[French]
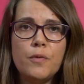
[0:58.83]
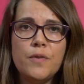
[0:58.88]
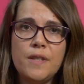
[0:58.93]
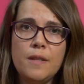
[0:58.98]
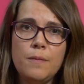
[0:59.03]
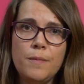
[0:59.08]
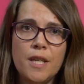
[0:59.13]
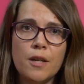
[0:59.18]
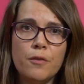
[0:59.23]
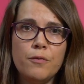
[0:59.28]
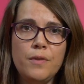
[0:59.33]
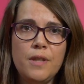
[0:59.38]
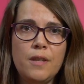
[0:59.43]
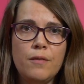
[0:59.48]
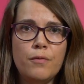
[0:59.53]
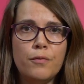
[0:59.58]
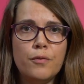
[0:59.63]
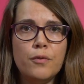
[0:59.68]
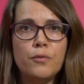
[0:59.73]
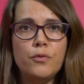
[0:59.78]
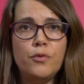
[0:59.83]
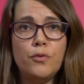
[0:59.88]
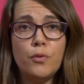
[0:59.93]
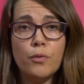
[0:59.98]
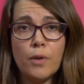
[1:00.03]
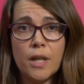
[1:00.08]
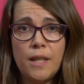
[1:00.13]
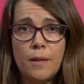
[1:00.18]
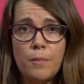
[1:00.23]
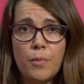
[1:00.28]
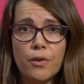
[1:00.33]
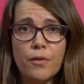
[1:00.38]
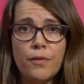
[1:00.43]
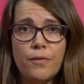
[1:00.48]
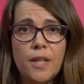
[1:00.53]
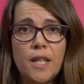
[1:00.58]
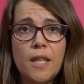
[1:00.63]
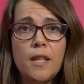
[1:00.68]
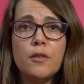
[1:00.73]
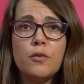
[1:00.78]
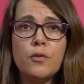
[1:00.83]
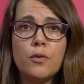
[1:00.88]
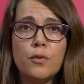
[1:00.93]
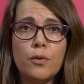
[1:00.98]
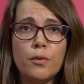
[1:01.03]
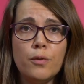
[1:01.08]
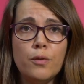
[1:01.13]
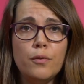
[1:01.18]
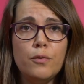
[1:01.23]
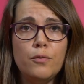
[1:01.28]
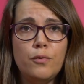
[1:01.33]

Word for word: aussi bien au niveau du droit des brevets que